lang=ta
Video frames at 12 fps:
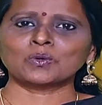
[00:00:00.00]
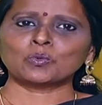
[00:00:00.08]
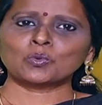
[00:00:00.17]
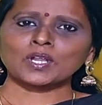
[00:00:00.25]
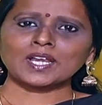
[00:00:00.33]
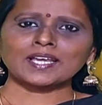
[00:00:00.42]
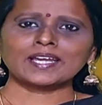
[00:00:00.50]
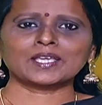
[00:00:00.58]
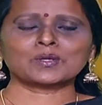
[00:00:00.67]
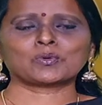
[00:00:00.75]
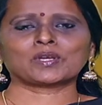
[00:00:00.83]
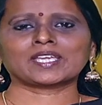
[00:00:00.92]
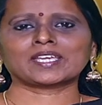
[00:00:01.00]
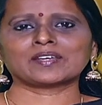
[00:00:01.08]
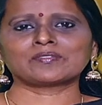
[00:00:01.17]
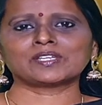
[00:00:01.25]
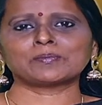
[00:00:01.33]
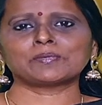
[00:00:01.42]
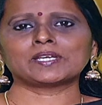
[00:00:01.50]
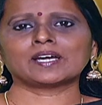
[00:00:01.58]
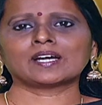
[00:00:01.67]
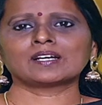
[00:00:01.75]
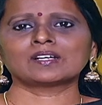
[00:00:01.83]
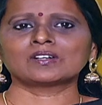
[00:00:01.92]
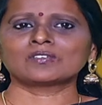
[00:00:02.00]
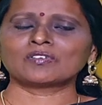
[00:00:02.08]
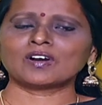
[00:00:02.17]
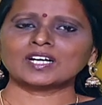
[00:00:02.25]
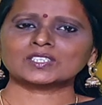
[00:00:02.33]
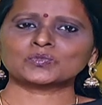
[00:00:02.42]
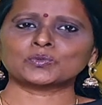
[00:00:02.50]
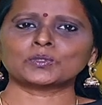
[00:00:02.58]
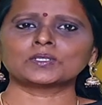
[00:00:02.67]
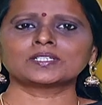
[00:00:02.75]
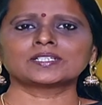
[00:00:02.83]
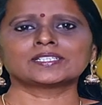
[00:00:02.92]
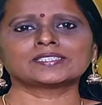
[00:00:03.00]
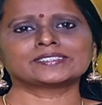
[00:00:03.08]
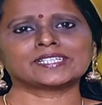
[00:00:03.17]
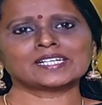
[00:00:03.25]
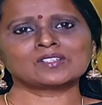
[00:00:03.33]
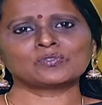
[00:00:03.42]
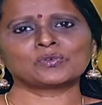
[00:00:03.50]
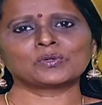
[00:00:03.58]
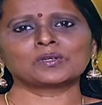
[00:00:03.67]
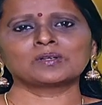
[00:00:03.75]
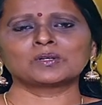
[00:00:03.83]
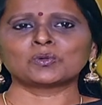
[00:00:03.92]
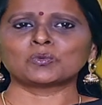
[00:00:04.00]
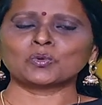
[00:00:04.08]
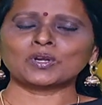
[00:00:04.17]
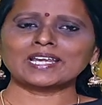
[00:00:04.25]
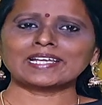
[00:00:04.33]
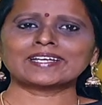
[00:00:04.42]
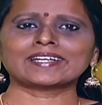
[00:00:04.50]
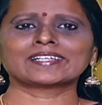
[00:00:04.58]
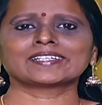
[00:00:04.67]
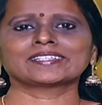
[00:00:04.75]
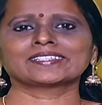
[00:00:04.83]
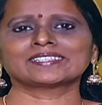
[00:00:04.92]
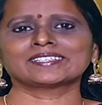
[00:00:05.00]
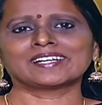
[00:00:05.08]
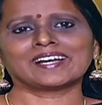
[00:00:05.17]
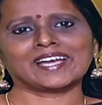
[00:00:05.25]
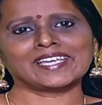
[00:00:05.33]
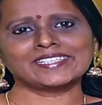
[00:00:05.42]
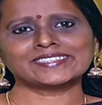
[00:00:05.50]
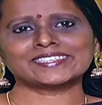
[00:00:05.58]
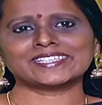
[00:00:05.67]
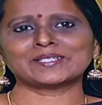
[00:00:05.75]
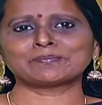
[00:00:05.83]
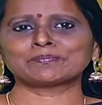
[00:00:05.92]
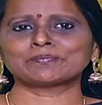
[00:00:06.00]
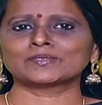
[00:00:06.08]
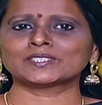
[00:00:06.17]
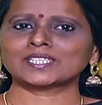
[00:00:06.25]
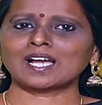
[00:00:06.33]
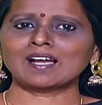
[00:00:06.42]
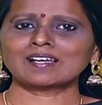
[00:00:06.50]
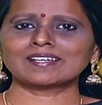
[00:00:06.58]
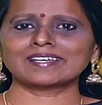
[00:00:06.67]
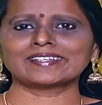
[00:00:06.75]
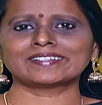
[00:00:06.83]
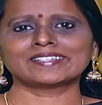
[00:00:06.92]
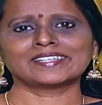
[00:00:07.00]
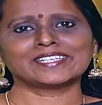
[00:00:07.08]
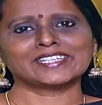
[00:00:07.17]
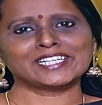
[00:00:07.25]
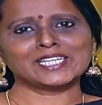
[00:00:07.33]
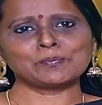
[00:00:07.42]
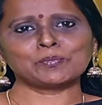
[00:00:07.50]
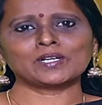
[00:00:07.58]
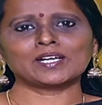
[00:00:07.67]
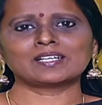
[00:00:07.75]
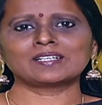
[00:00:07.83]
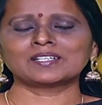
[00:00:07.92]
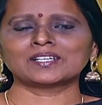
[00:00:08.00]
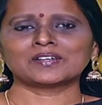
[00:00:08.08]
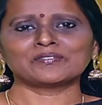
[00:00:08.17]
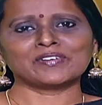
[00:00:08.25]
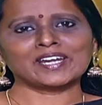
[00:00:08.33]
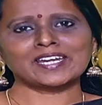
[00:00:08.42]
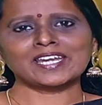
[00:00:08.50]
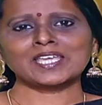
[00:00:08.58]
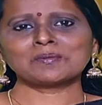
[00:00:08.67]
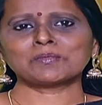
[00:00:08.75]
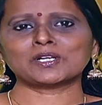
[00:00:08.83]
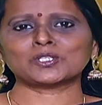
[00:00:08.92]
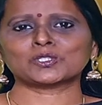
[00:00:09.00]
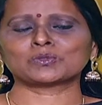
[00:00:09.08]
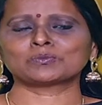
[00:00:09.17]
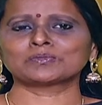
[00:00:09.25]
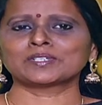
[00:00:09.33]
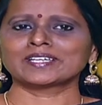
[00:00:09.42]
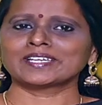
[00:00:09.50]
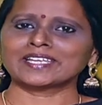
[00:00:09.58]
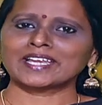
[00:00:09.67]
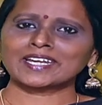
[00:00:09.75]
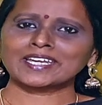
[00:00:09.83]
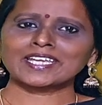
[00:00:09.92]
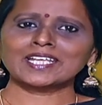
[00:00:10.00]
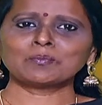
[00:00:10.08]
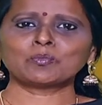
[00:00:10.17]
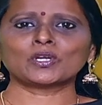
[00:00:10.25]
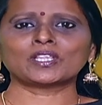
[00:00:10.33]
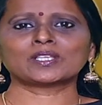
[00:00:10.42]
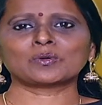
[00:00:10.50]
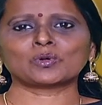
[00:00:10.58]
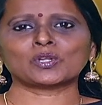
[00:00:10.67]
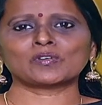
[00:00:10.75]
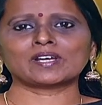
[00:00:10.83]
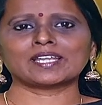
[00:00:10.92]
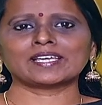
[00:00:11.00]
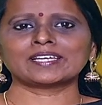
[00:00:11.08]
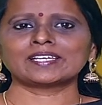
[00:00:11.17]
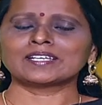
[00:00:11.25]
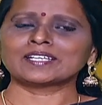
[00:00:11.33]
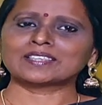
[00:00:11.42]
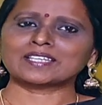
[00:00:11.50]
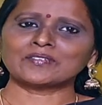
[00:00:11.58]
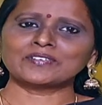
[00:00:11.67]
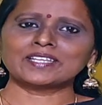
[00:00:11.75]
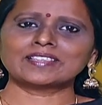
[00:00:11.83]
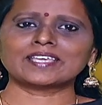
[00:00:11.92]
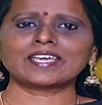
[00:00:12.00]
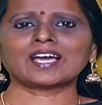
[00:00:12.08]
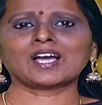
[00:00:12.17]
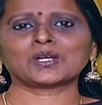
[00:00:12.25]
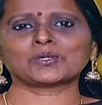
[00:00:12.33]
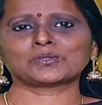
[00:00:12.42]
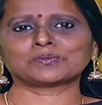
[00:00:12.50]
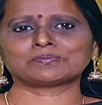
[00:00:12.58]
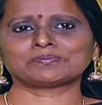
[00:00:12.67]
உடல் எடை குறைக்க விரும்பினா ஃபாஸ்ட் ஃபுட் ஜங்க் ஃபுட் உருளைக்கிழங்கு ஐஸ்கிரீம் சாக்லேட் இனிப்புகள் வெண்ணெய் மற்றும் எண்ணெயில் பொரித்த உணவுகளை தவிர்த்தே ஆகணும்